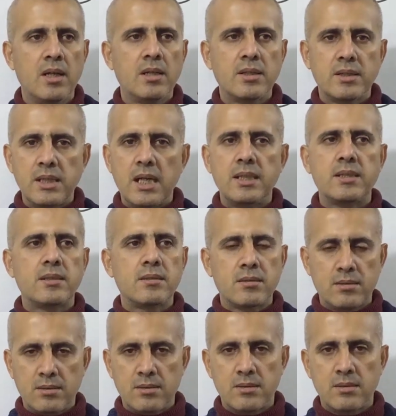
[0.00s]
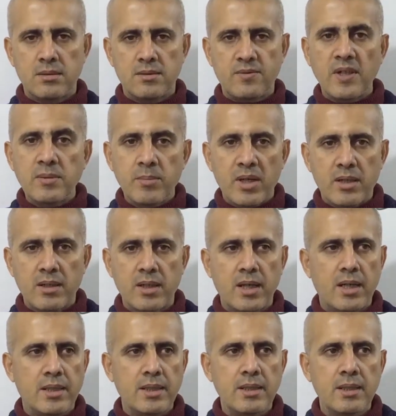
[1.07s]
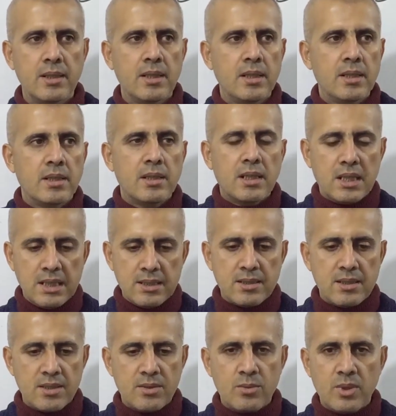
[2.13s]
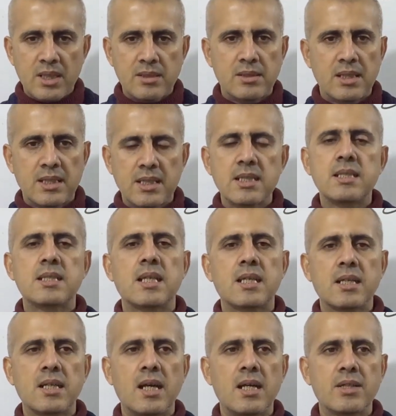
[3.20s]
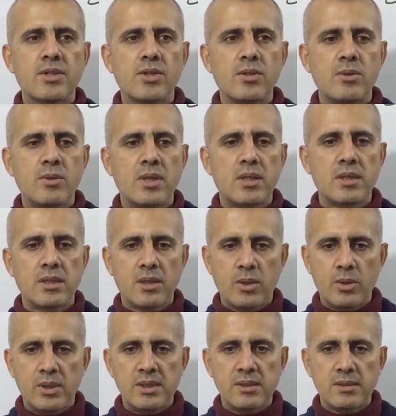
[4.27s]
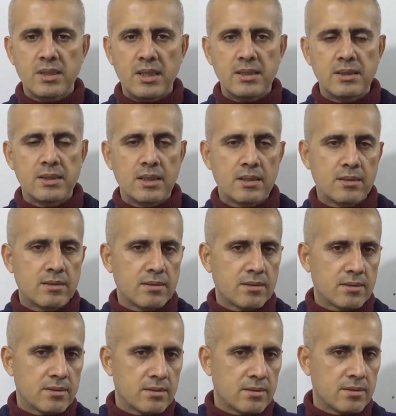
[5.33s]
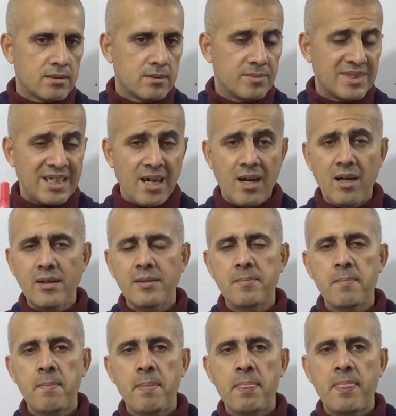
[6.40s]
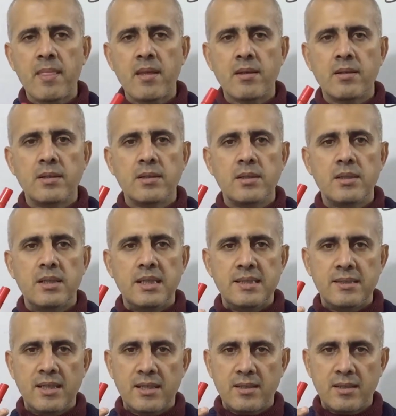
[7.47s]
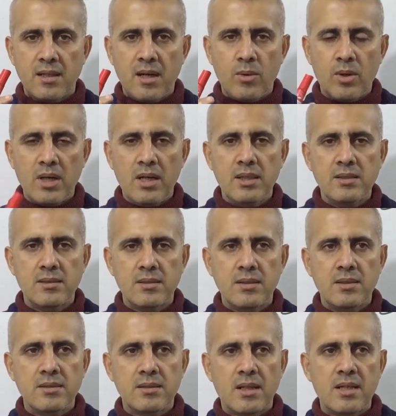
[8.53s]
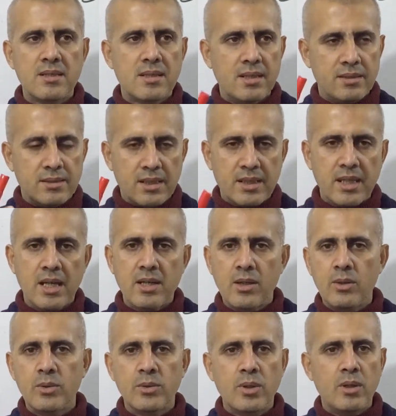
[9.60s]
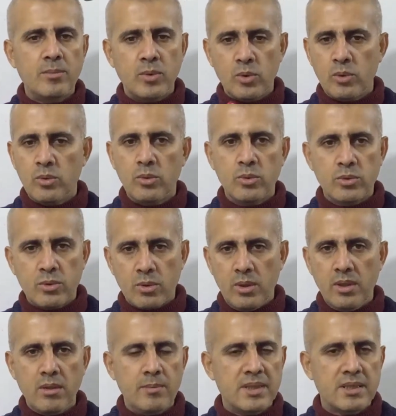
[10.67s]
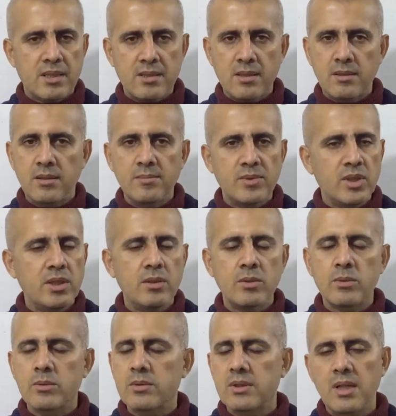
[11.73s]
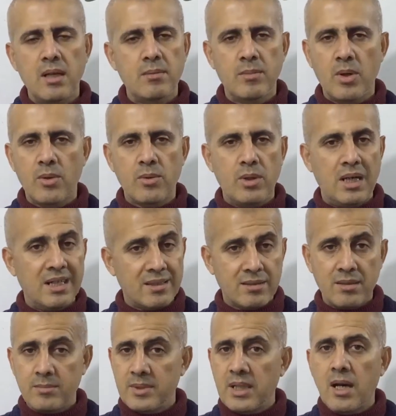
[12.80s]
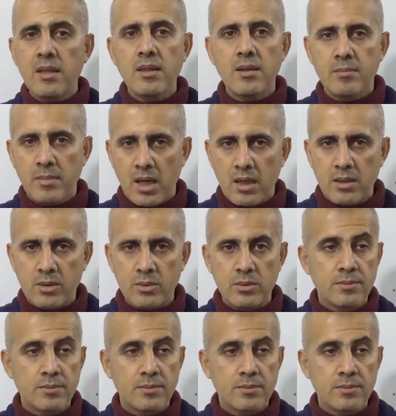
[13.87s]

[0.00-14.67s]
يعني آه، فد مرة يعني خصص وقتك هسه خلال شنو انه انت عندك آه، امتحان عندك اوقات للدراسه عندك اكل ونوم وتروح للمدرسه تمتحن وانتهى الموضوع اكثر من هذا ماكو